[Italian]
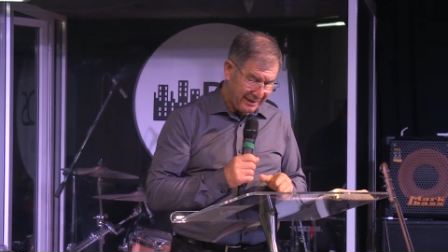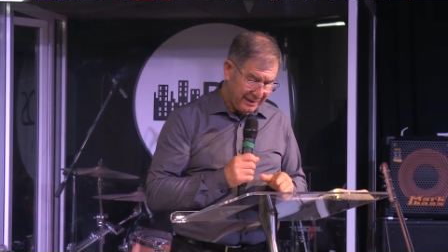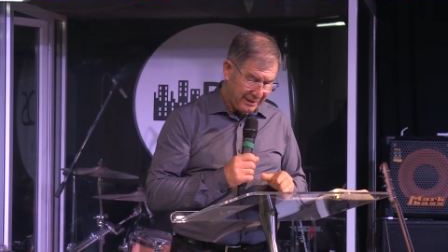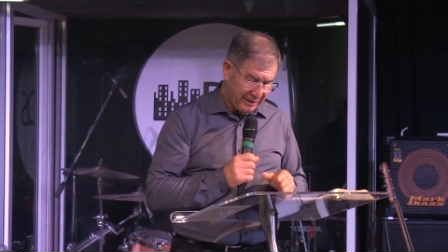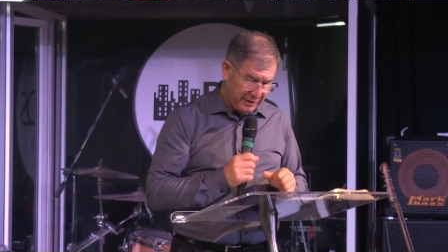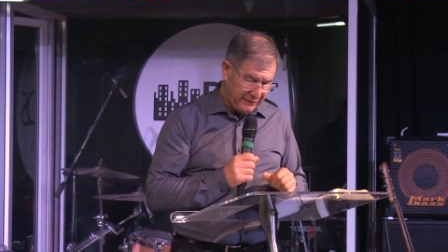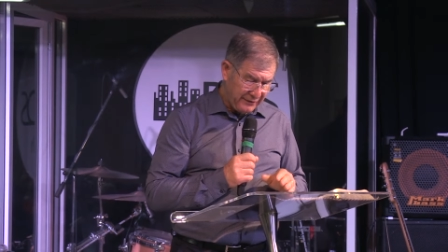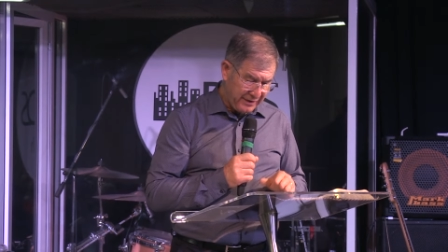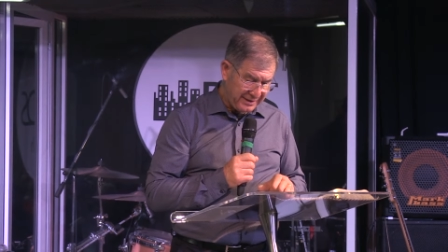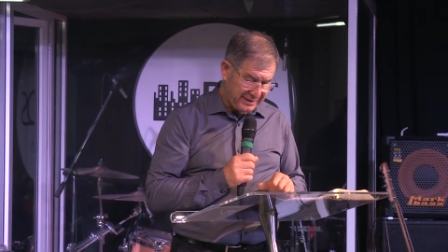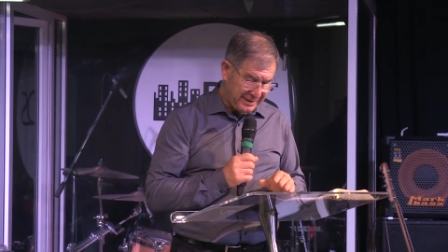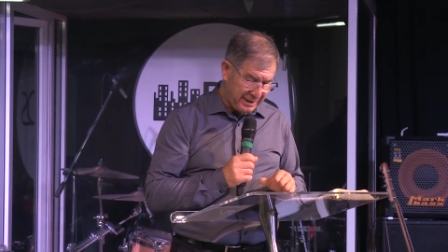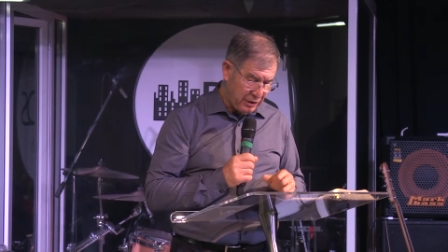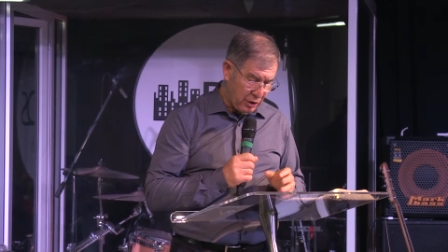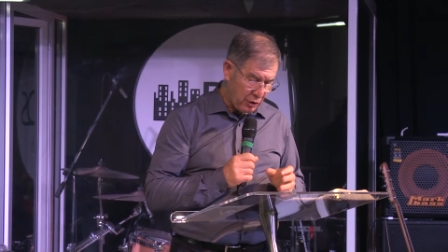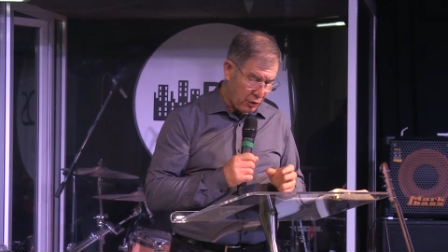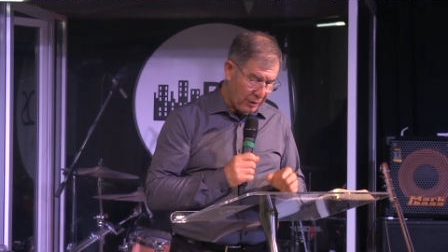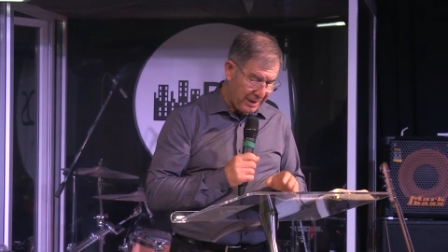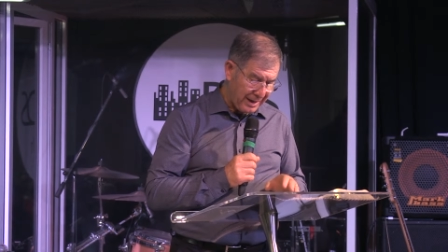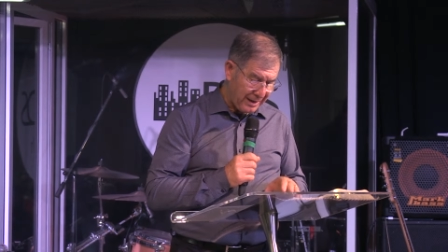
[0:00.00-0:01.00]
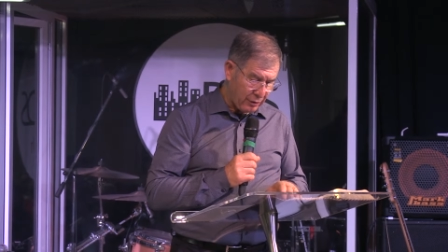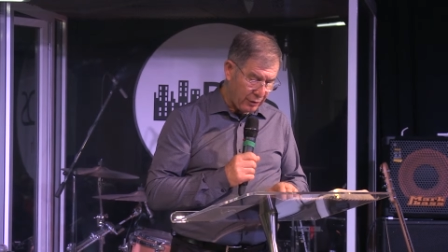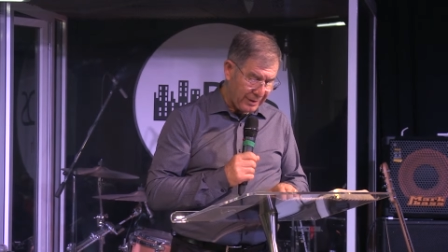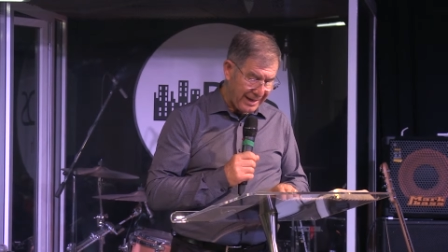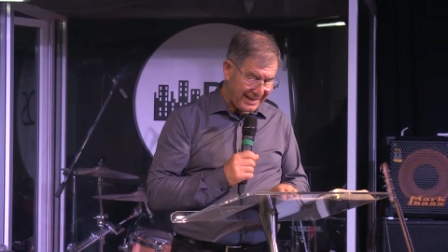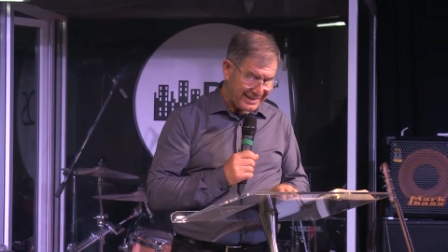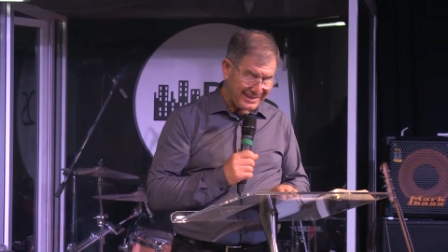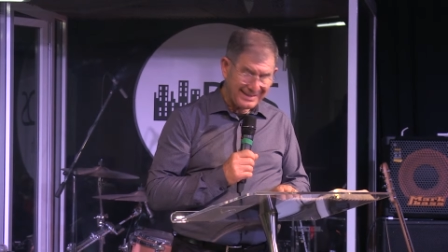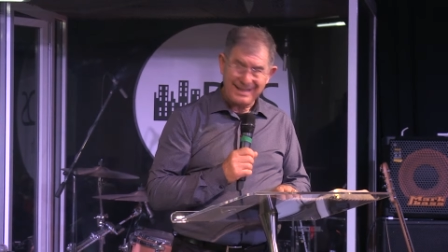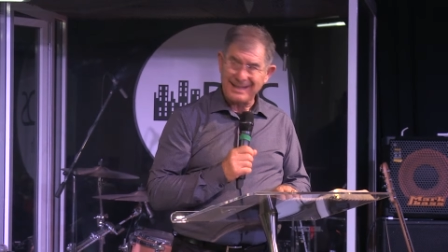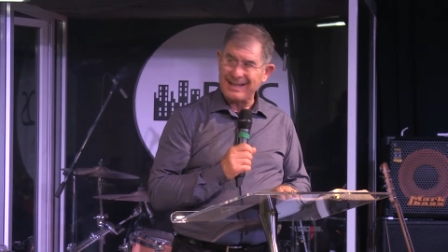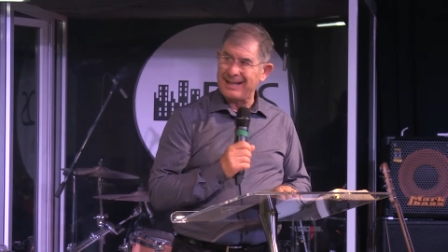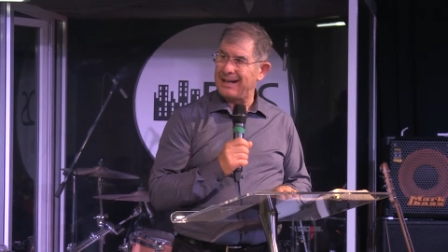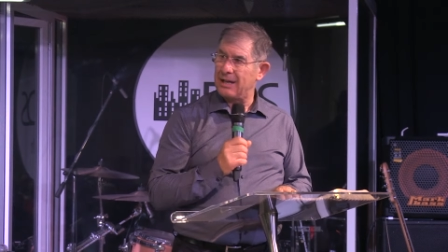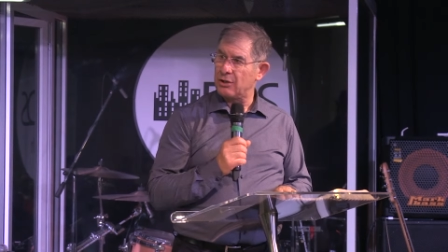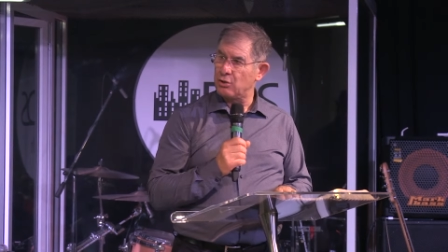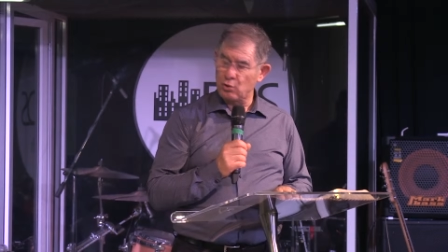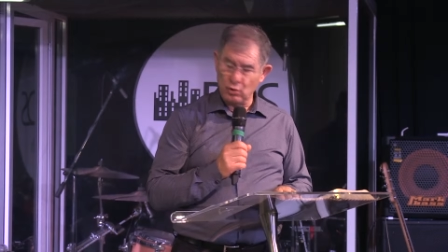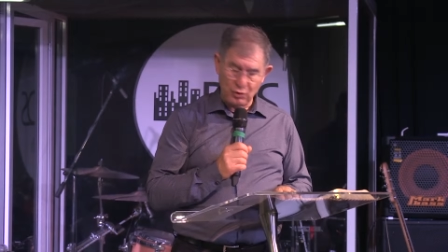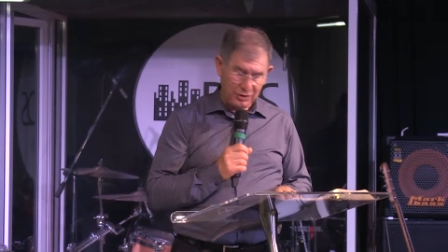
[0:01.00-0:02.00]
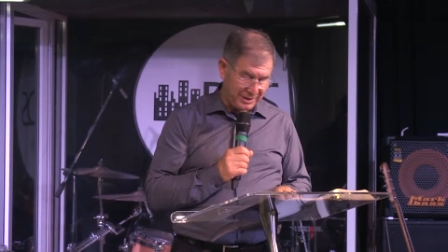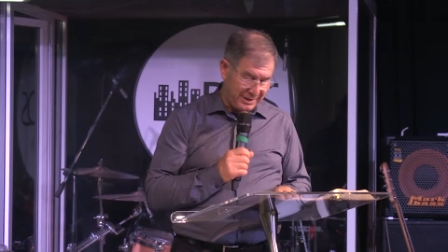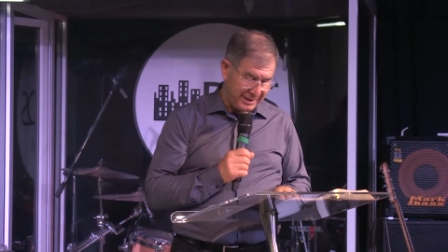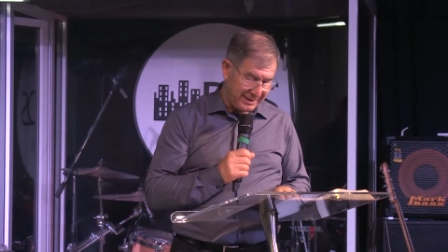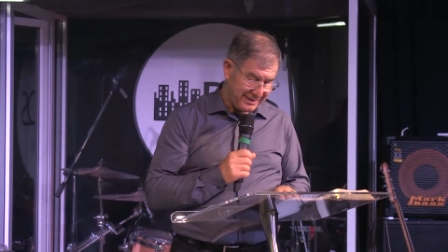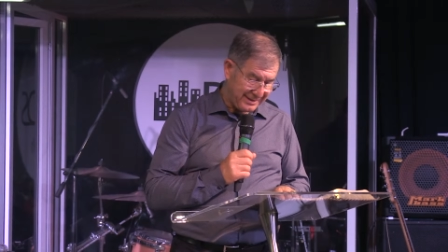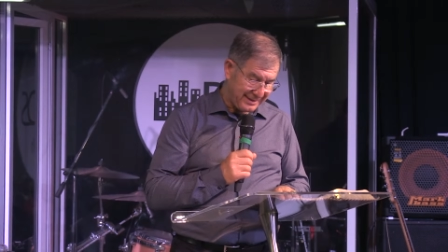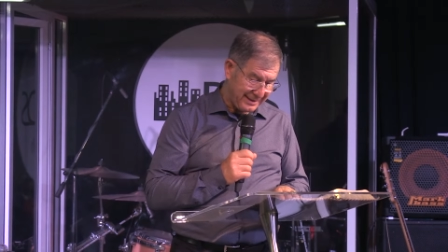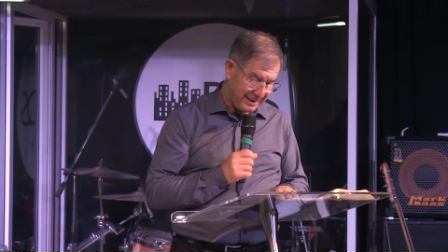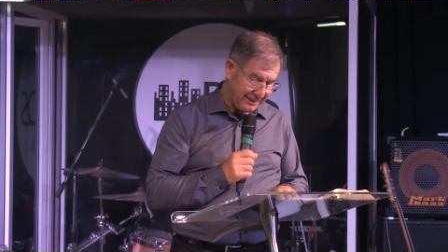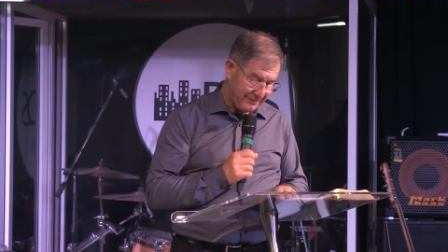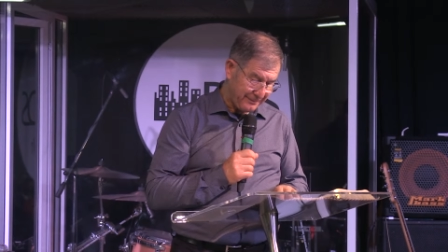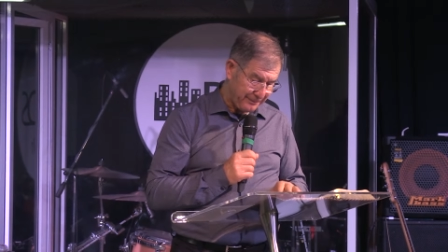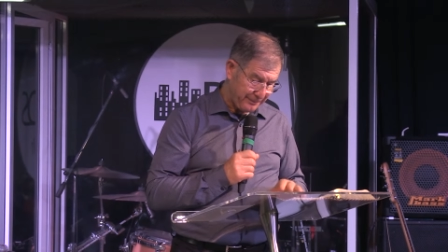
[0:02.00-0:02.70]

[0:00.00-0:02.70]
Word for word: rivestita con la corazza della giustizia,